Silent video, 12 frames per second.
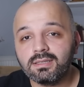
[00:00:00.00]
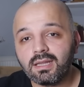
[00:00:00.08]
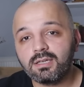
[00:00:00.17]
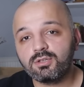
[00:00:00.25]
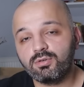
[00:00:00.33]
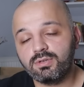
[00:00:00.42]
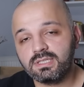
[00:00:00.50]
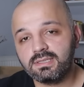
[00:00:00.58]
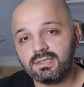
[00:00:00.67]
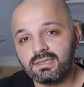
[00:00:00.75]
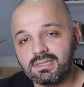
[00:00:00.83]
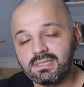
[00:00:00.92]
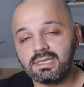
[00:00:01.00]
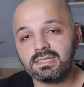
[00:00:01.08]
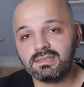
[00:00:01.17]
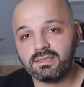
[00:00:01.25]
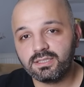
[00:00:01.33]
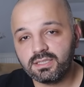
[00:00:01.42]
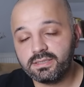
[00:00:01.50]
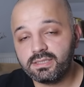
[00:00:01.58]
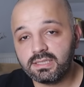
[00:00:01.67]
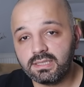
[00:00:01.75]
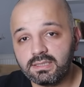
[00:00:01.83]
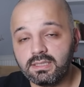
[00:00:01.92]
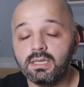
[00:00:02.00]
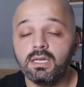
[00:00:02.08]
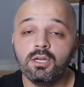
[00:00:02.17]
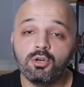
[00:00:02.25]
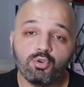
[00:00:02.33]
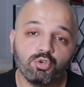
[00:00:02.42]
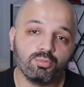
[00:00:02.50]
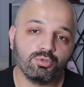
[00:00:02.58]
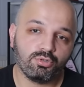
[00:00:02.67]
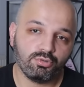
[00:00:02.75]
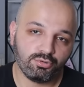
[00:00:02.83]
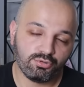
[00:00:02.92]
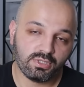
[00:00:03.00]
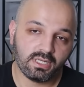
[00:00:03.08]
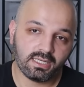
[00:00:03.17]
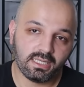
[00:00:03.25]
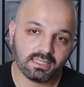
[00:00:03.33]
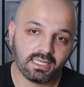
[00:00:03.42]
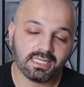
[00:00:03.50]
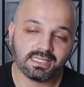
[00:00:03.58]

Daha sonrasında da siz aslında şahıs şirketini kurmuş oluyorsunuz arkadaşlar.